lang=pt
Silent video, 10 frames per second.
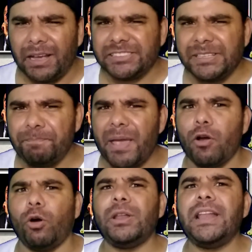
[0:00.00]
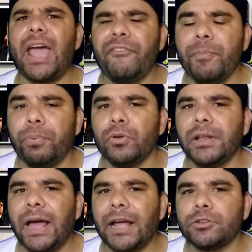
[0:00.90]
assim pegou leve pro
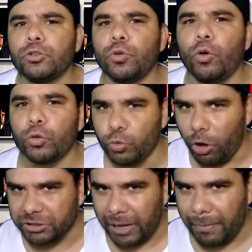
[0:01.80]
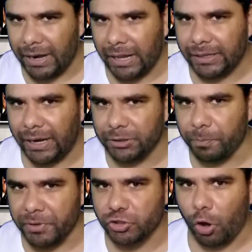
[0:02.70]
lado do, do outro camarada lá
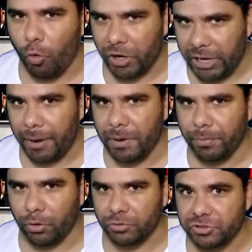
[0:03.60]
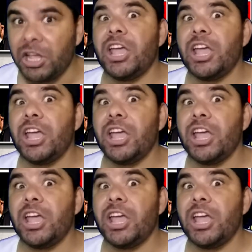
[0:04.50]
do PSOL, o Guilherme Boulos.